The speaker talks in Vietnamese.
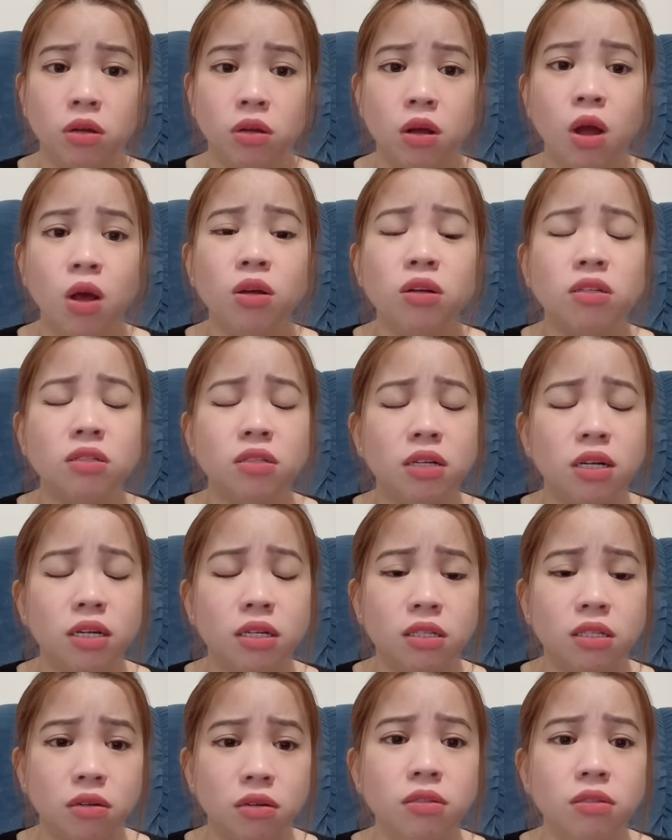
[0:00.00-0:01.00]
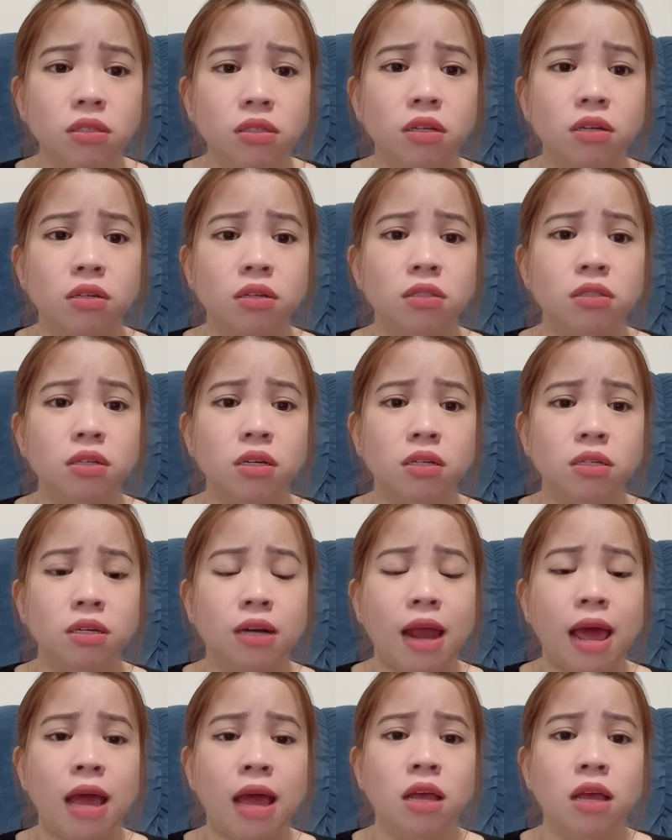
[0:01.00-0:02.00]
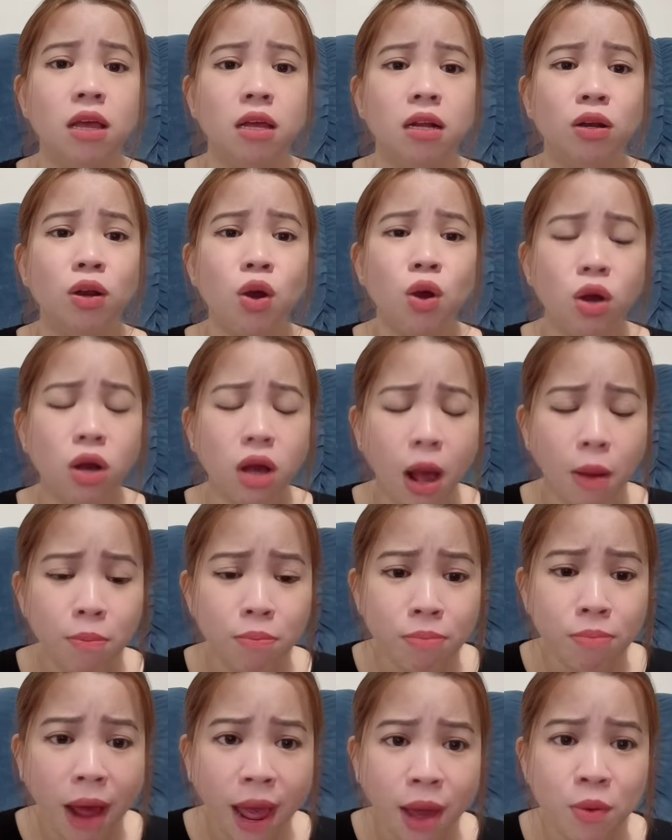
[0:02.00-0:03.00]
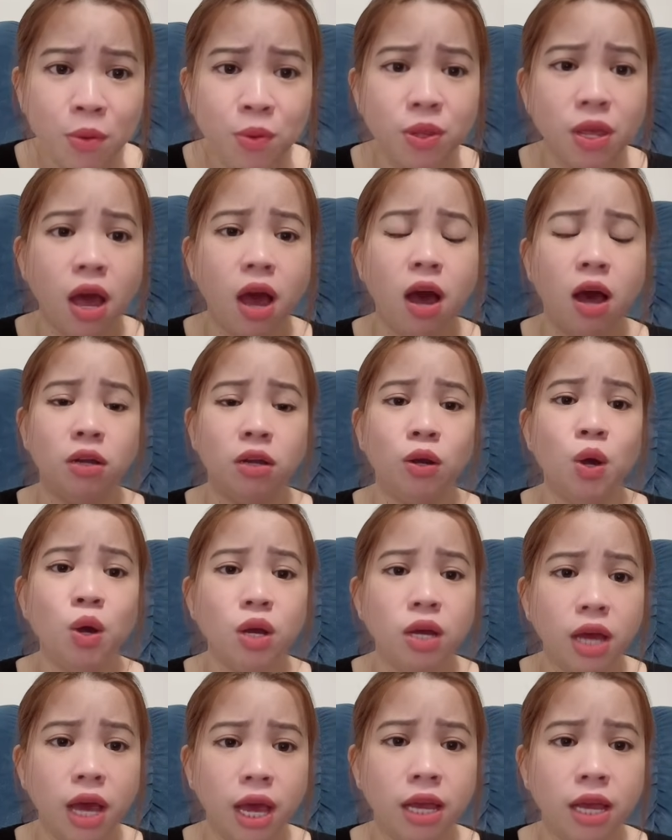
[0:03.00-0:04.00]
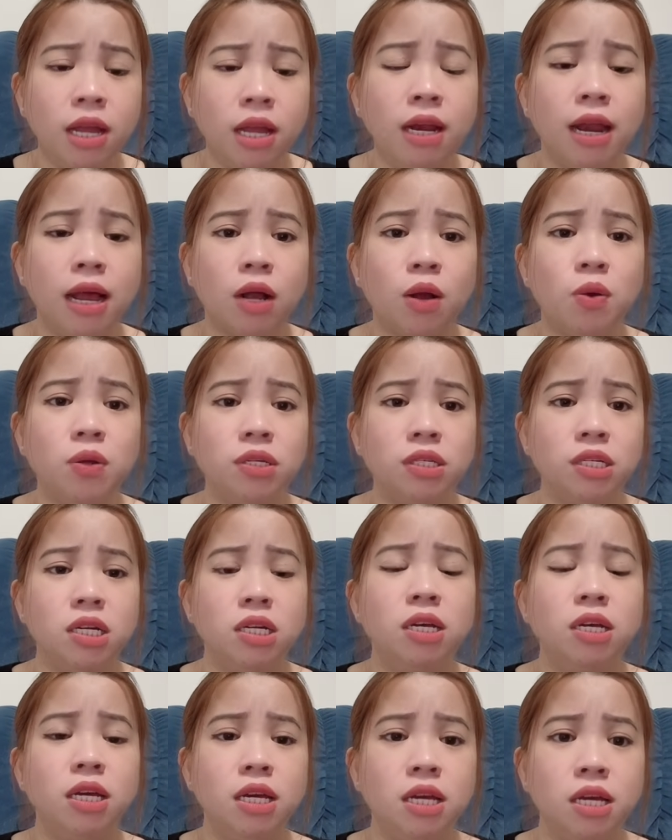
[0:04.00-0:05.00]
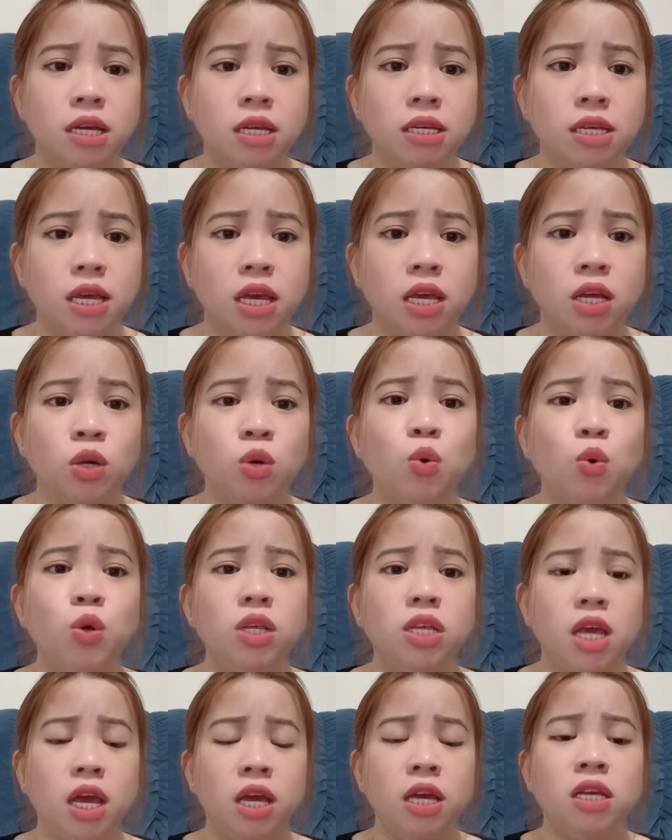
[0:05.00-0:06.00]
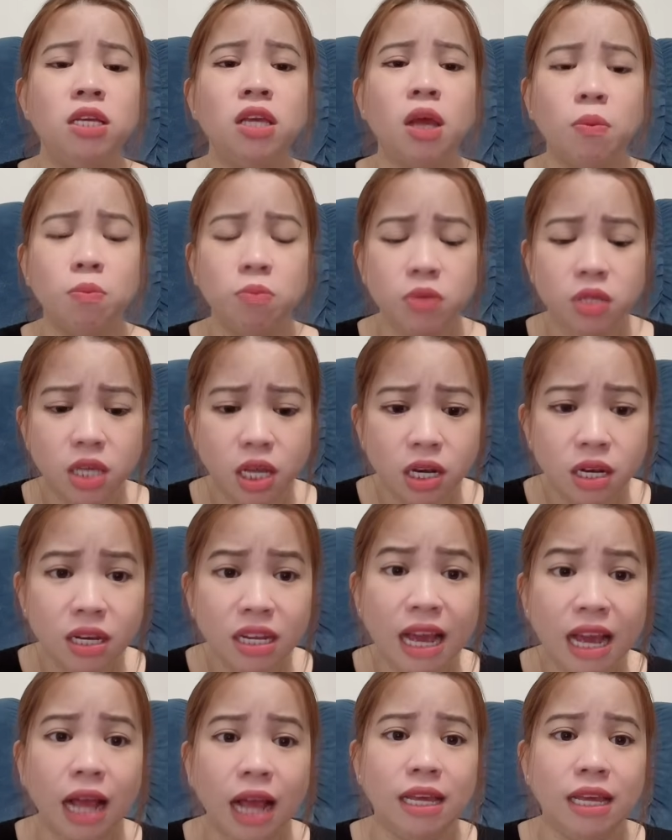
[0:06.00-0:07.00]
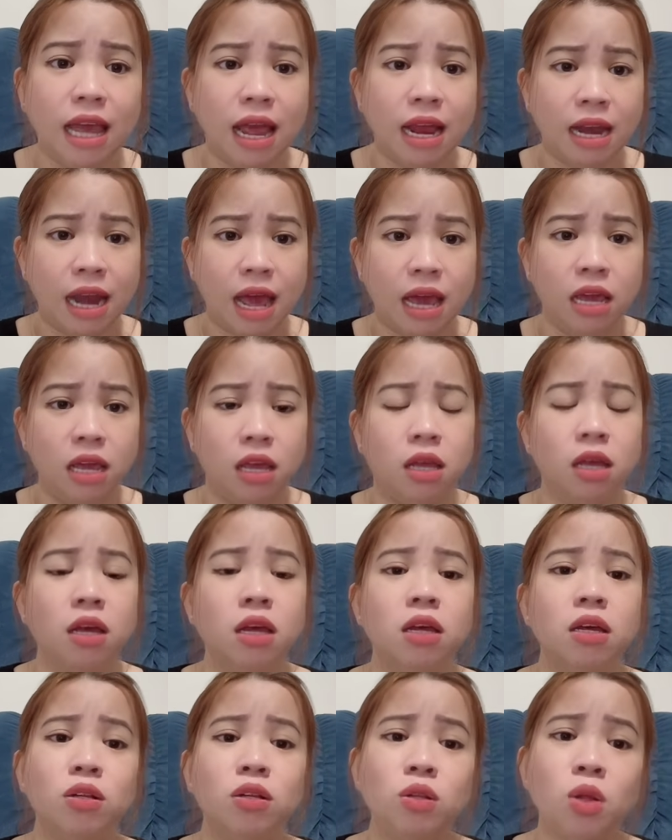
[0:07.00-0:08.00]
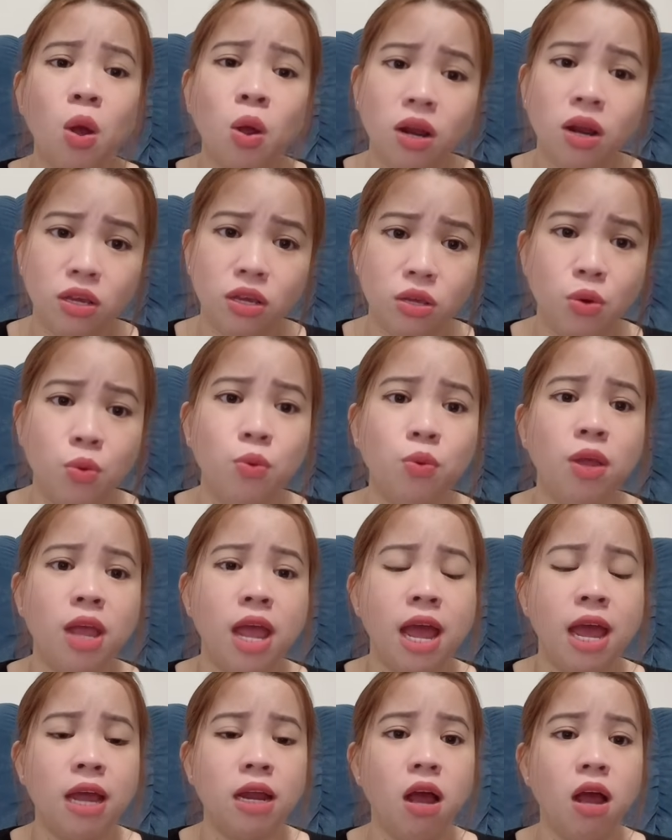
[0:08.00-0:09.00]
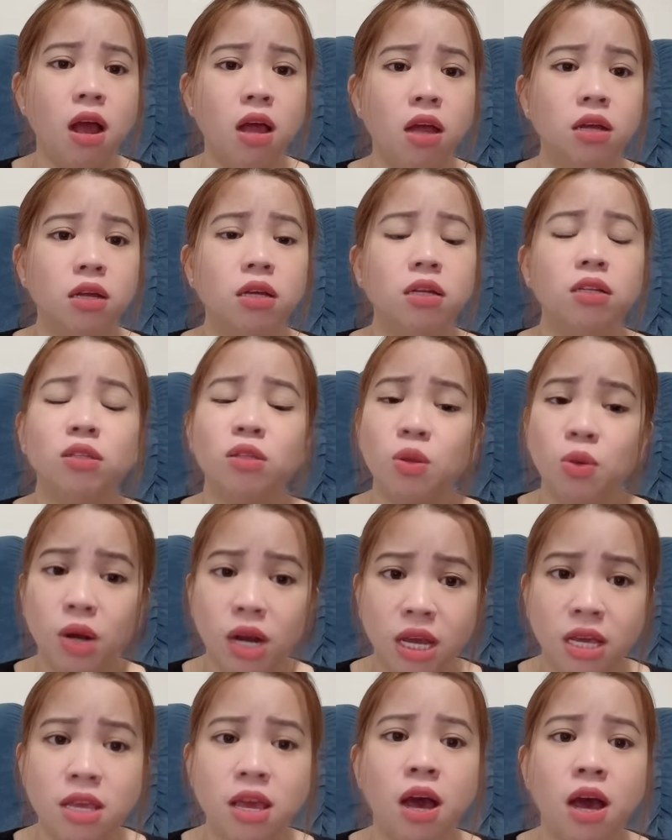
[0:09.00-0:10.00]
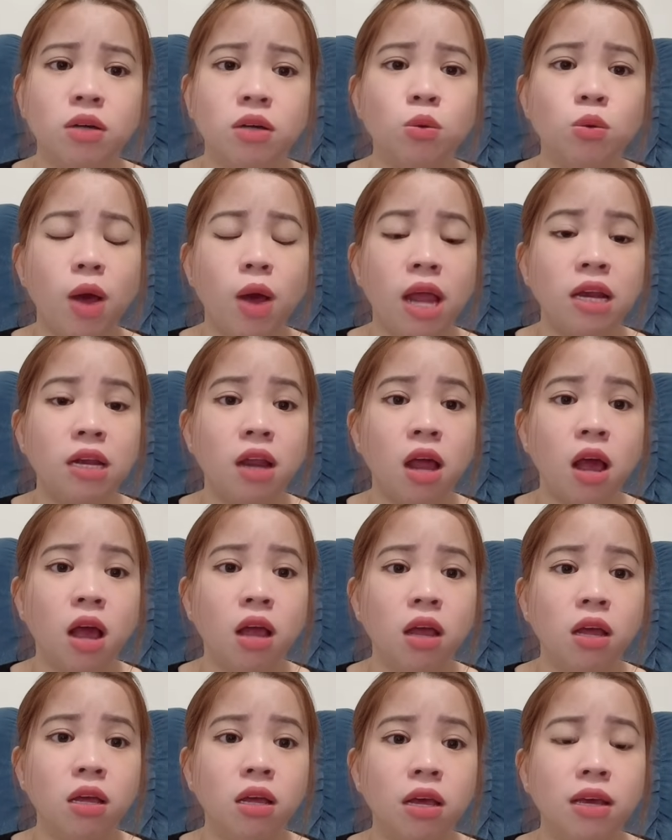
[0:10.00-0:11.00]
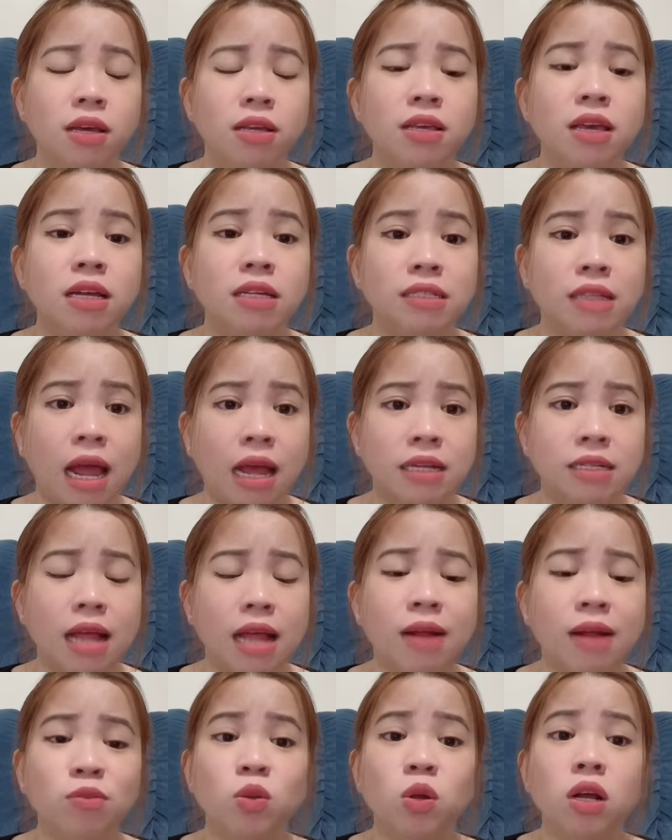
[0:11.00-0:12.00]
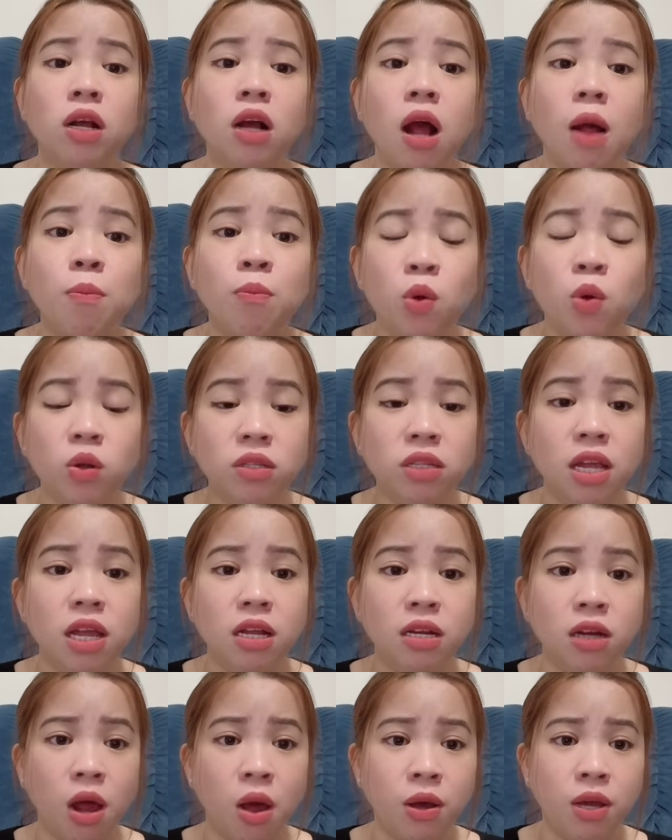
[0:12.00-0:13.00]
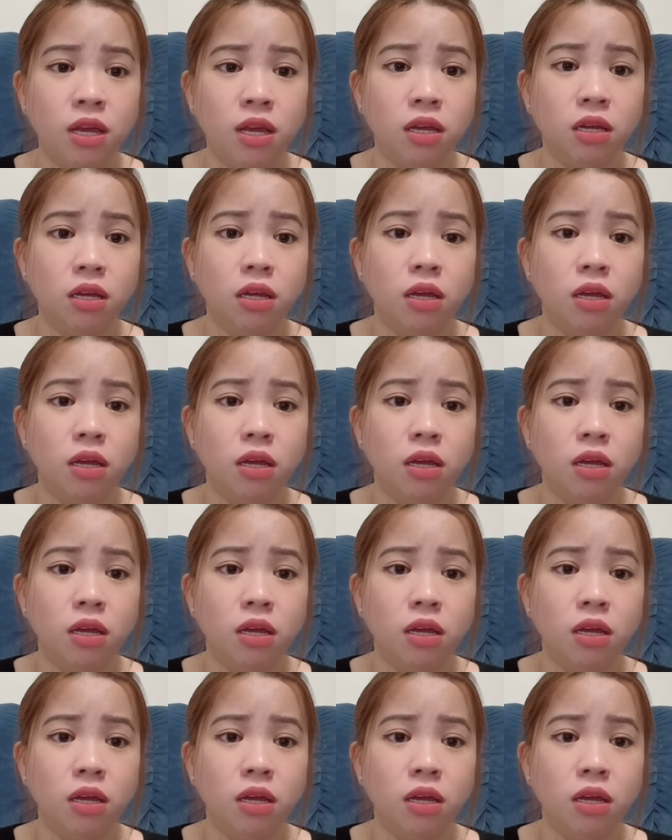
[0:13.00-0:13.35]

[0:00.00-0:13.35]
có tưởng tượng được là nó không bao giờ nó nghĩ là có sự hiện diện của chị trong chính căn nhà này tôi là chủ nhà đó tôi là vợ của anh đó nhưng tại sao tôi không có tiếng nói